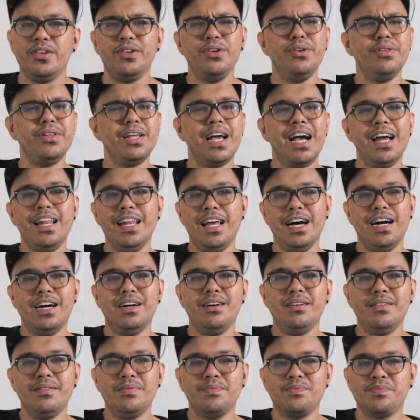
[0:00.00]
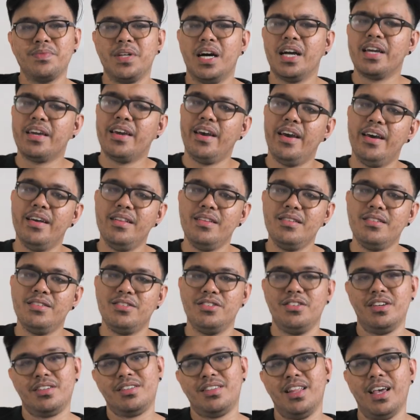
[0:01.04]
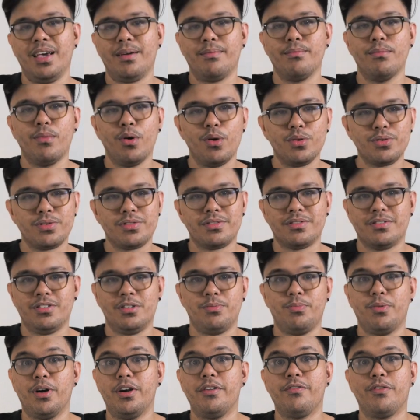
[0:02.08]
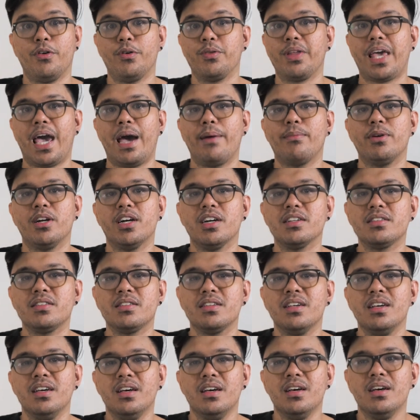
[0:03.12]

Yun nga lang, again, just like most smartphone cameras,